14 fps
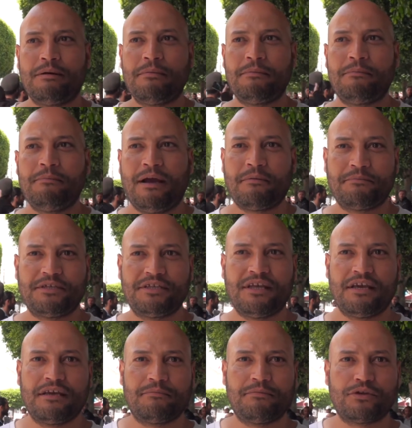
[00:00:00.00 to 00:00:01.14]
امام المحكمه
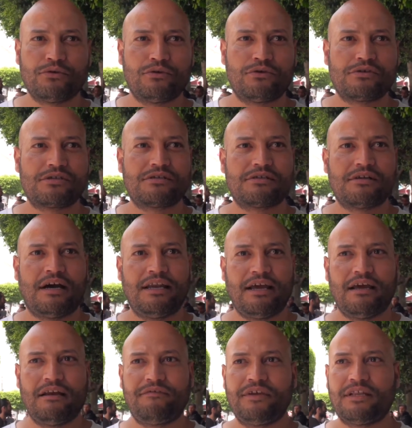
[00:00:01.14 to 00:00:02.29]
الابتدائيه بتونس على
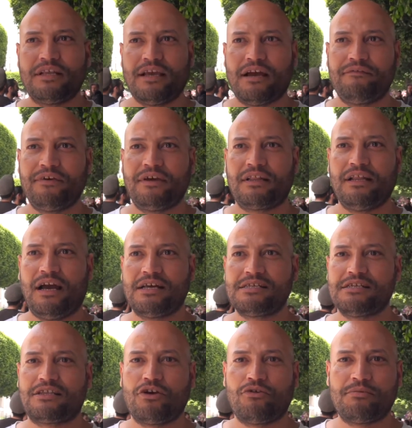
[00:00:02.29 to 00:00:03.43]
خلفيه الايقافات اللي
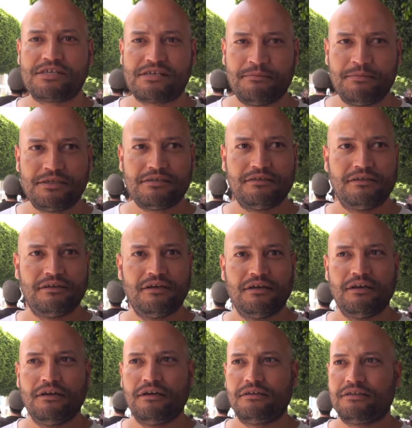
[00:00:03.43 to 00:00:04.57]
حصلت يوم السبت
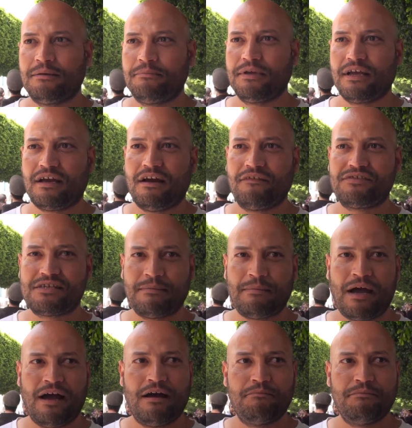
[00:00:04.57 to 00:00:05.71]
تم ايقاف
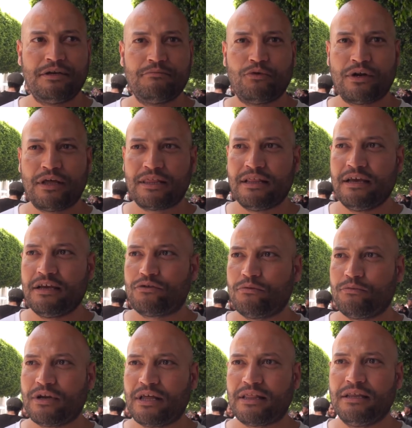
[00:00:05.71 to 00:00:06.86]
سبعه من مناضلات
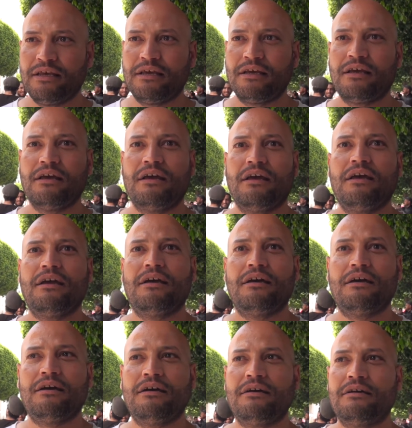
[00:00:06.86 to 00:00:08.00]
ومناضلي
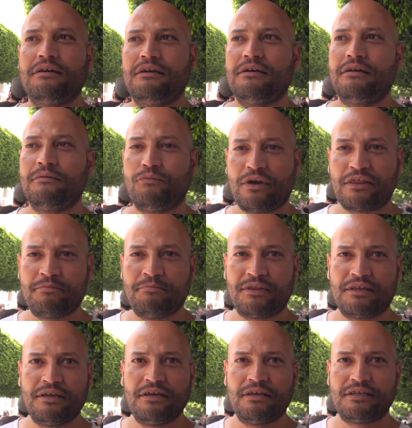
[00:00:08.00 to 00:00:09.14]
آه،
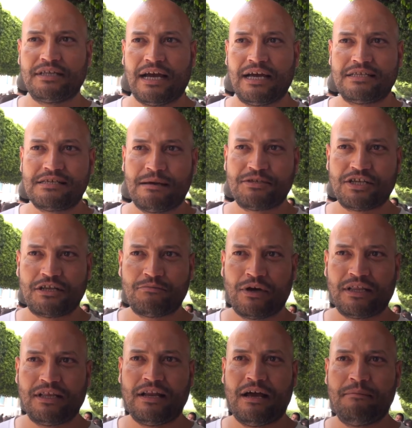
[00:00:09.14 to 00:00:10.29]
المنظمتين اتحاد اصحاب شبكه
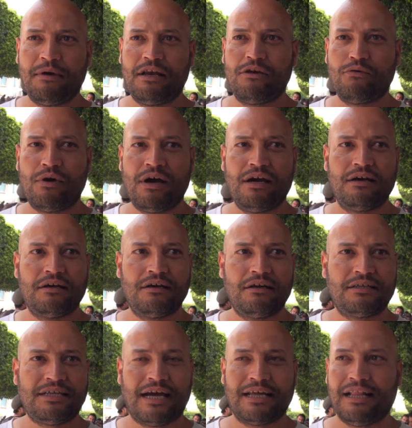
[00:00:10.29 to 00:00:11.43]
معطين العمل
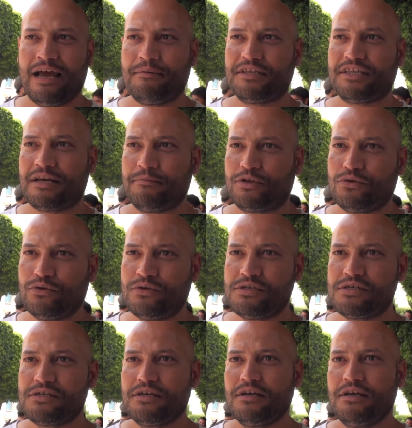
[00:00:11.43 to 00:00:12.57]
والاتحاد آه، العام لطلبه تونس